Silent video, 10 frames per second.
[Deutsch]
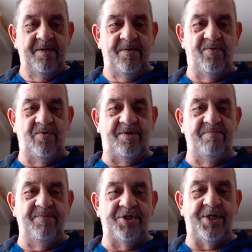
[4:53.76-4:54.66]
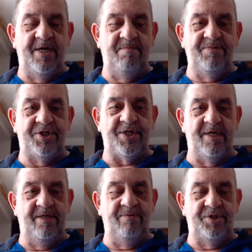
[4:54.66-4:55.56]
guckte mich hämisch
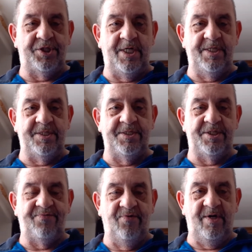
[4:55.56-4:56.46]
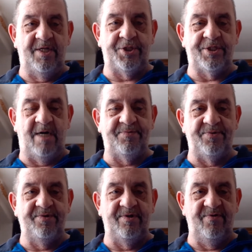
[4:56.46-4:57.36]
an und stellte sich vor als
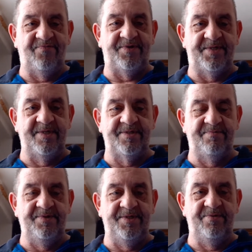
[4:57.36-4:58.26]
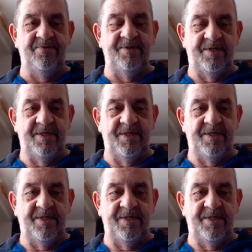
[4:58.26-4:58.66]
Stabsunteroffizier sowieso